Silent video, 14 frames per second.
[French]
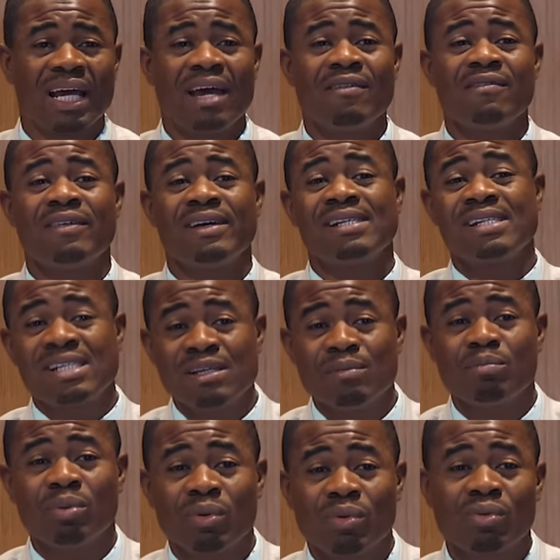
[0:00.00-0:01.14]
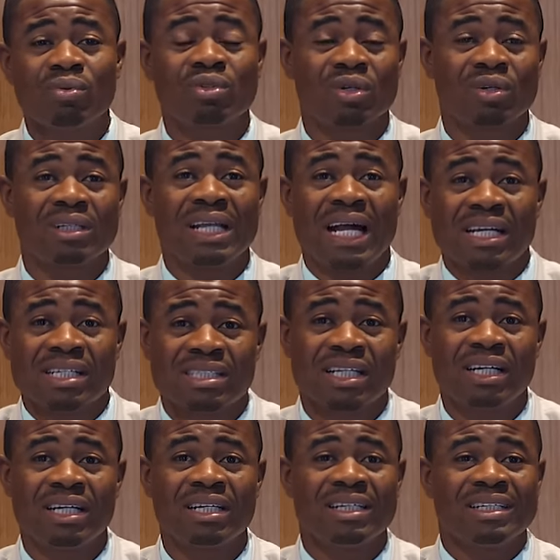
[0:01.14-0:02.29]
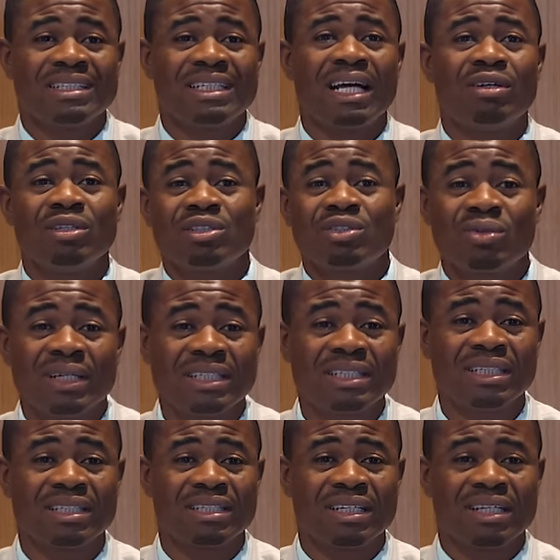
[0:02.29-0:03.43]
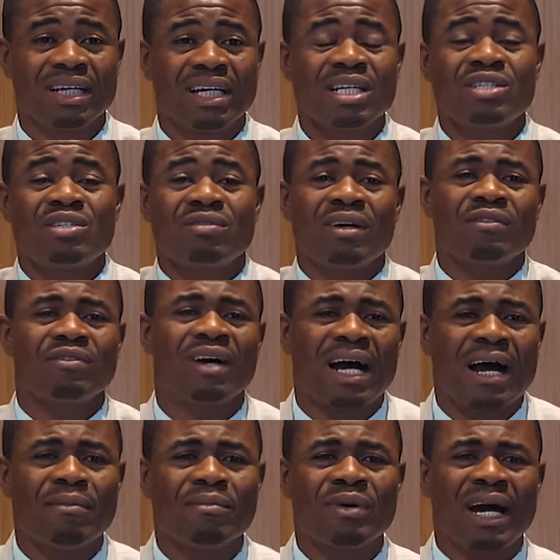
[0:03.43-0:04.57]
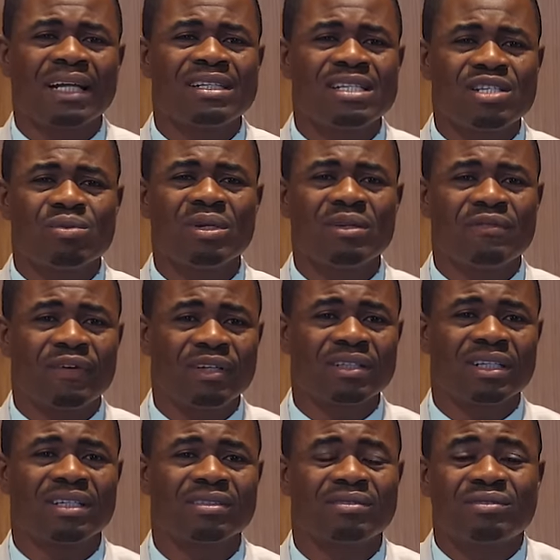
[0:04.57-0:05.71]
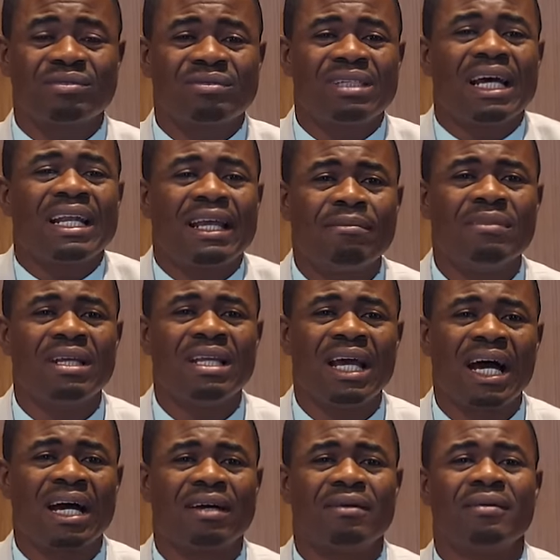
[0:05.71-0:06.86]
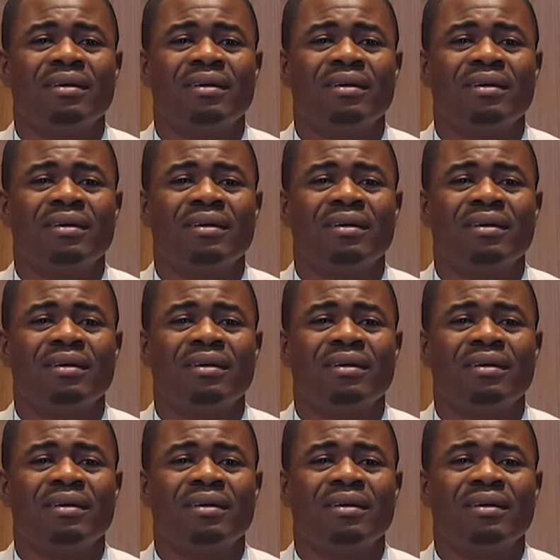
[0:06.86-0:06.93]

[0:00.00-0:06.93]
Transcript: Investis beaucoup ton argent dans le trading. Et tu vas voir, à 18-20 ans, tu as des milliards